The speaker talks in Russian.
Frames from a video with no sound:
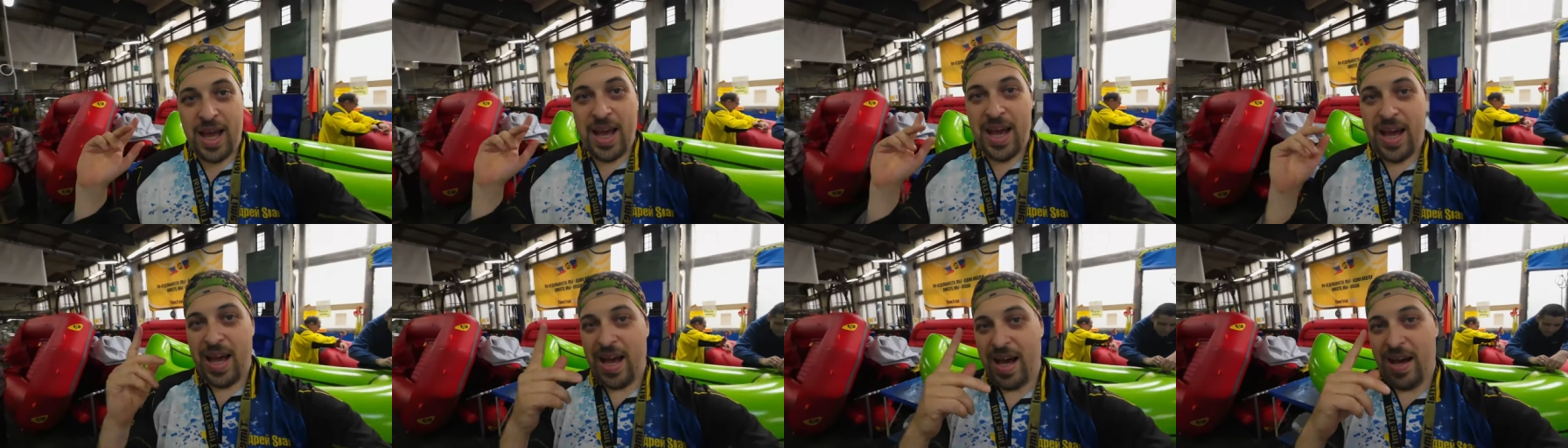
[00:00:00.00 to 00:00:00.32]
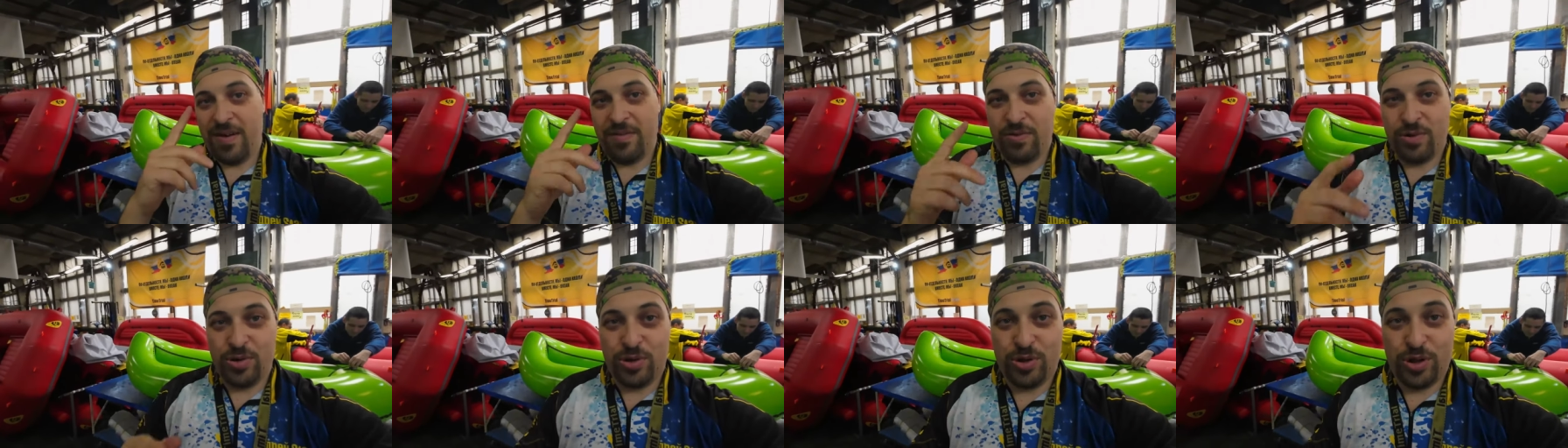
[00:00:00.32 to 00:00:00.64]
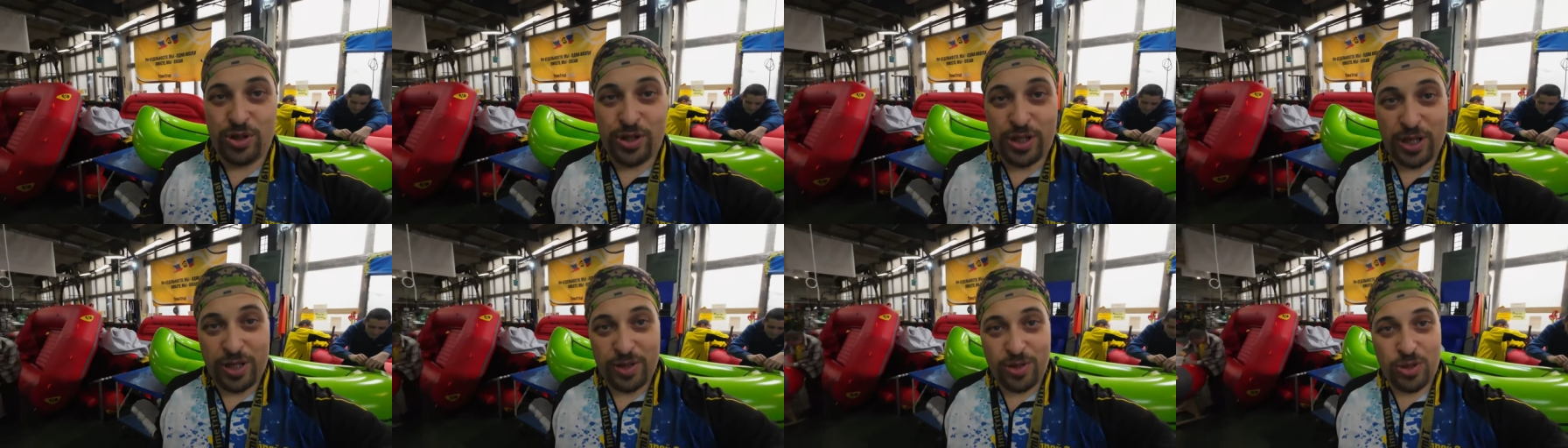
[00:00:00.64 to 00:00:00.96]
А вот
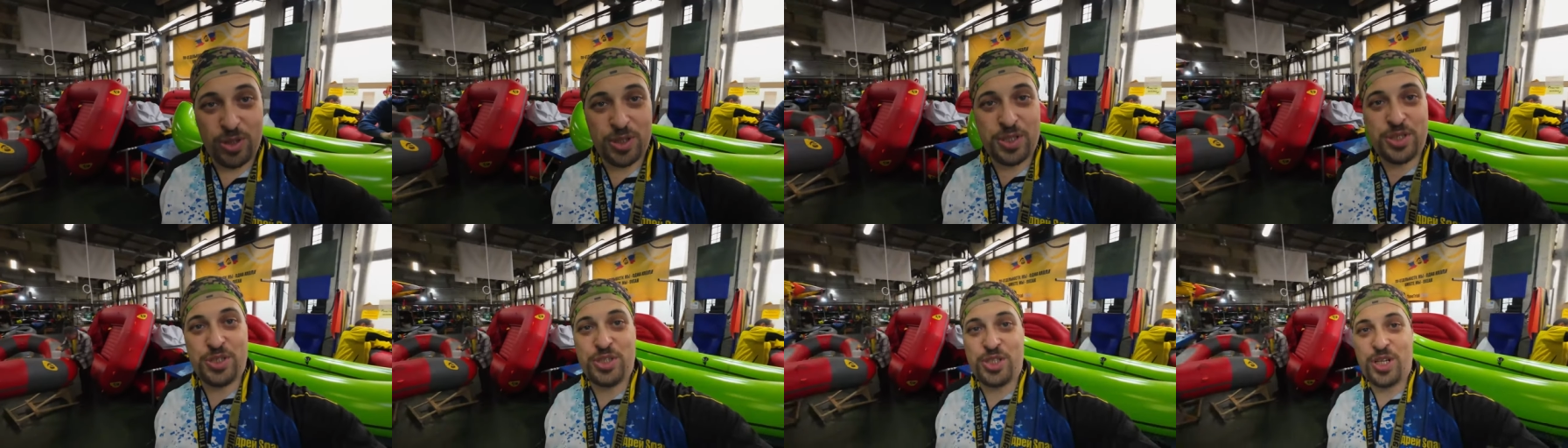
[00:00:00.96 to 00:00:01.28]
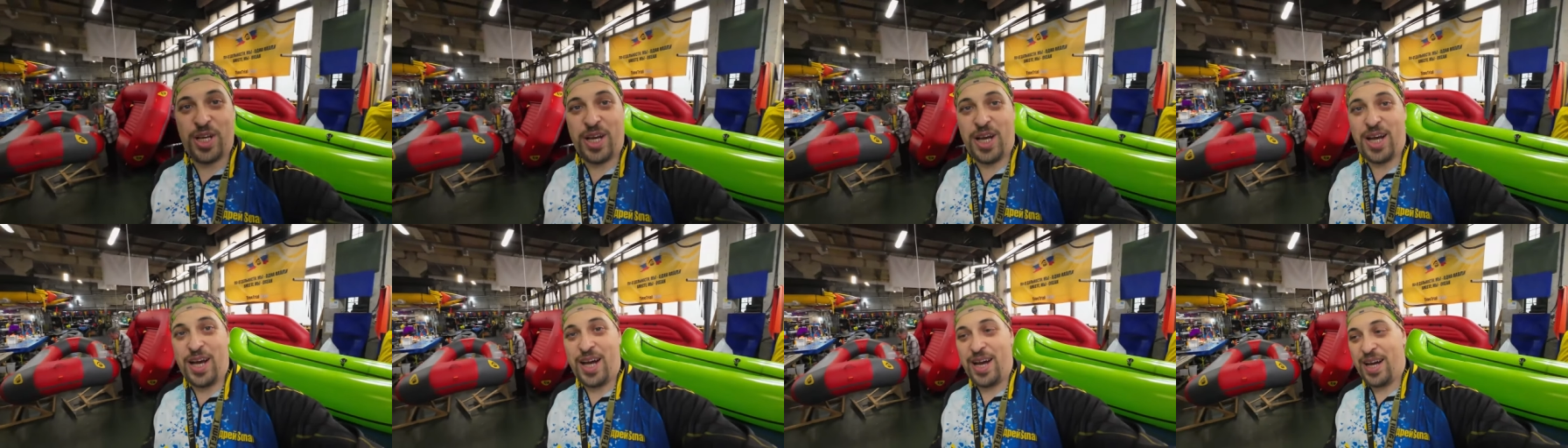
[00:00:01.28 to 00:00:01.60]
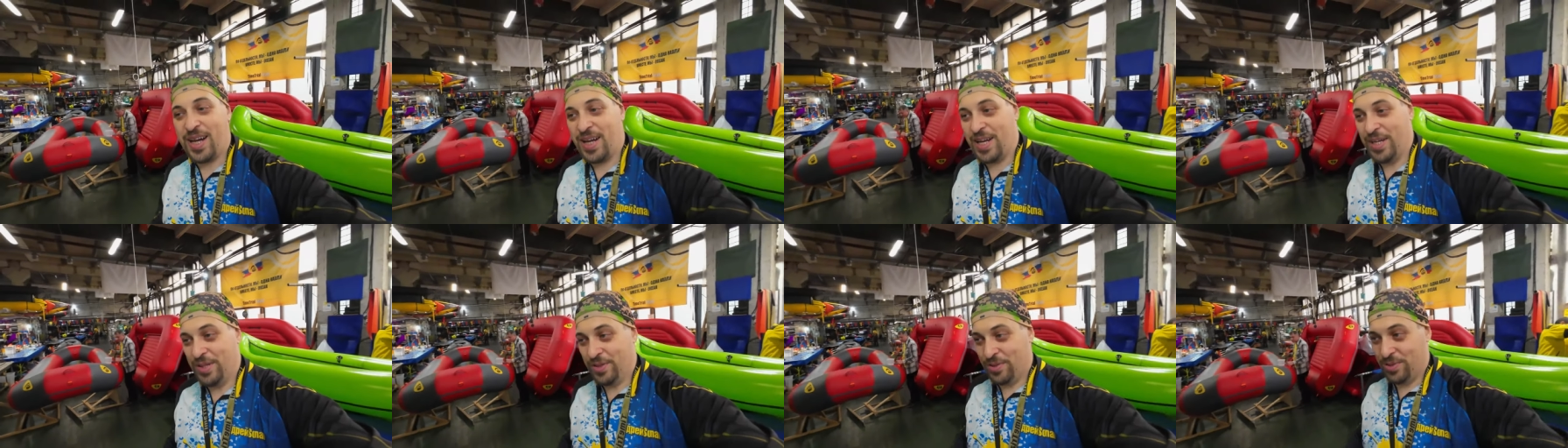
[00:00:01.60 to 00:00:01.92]
та лодочка,
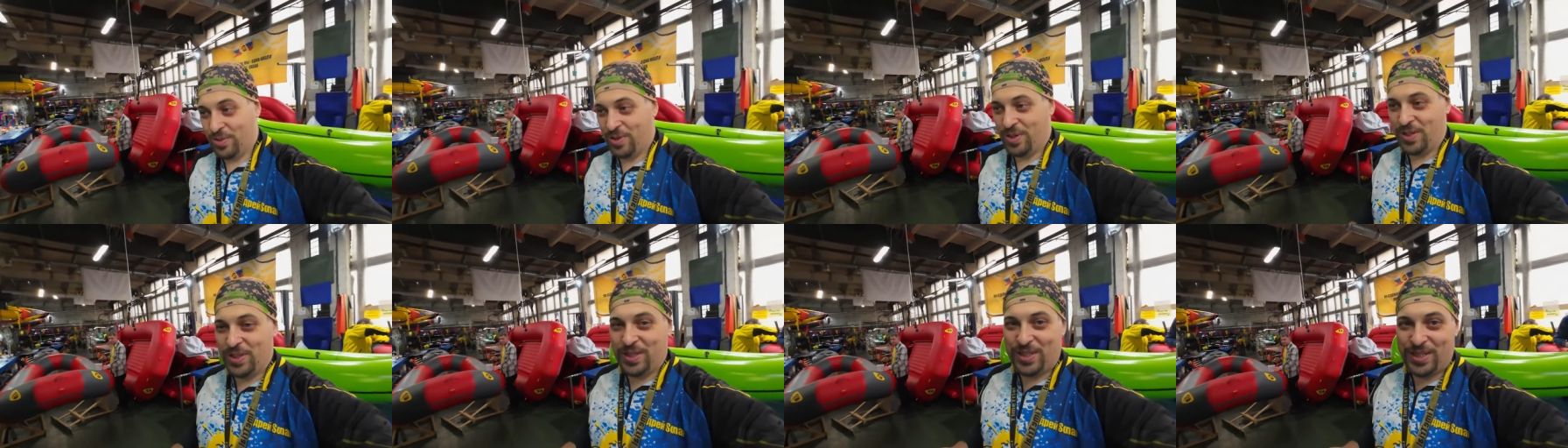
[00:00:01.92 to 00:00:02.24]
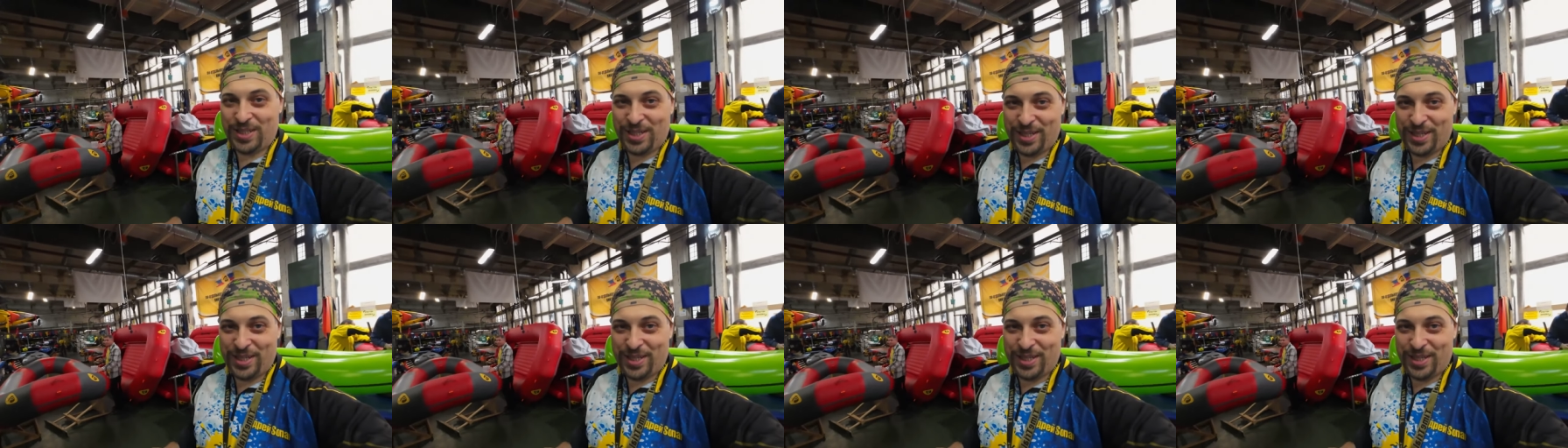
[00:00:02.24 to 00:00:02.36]
о которой